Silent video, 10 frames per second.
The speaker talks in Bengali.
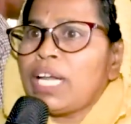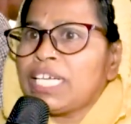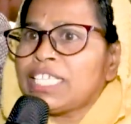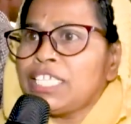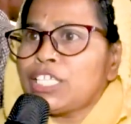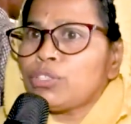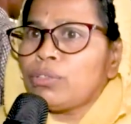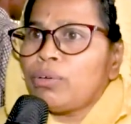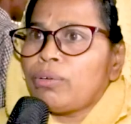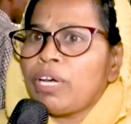আল্লাহর দিনের
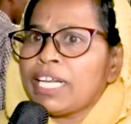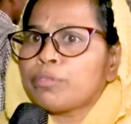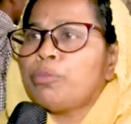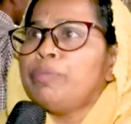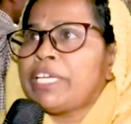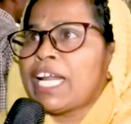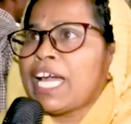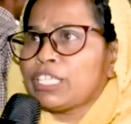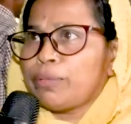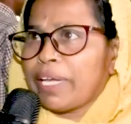জন্য অনেক ভূমিকা
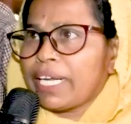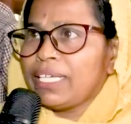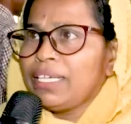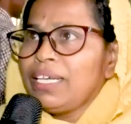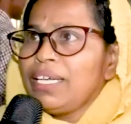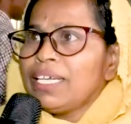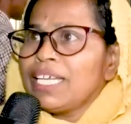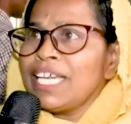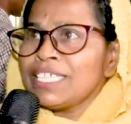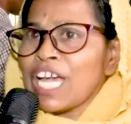রাখতে পারে
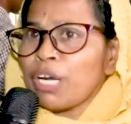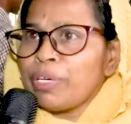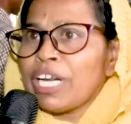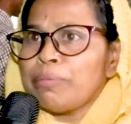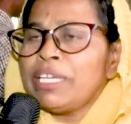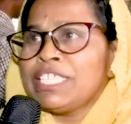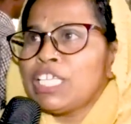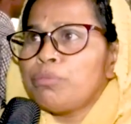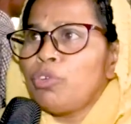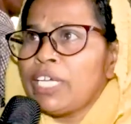এই তারপরে আমি
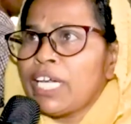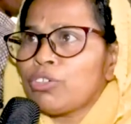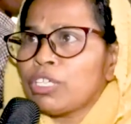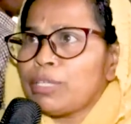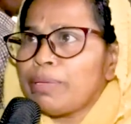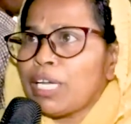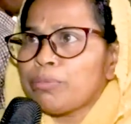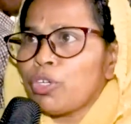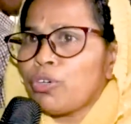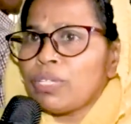নিজের মূল্যায়ন করতে পারলাম
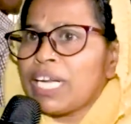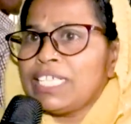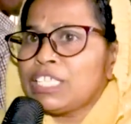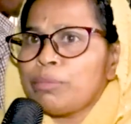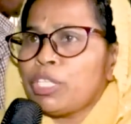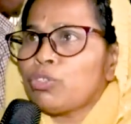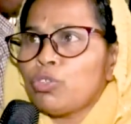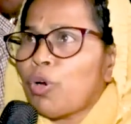তখন আর নিজের মধ্যে কোনো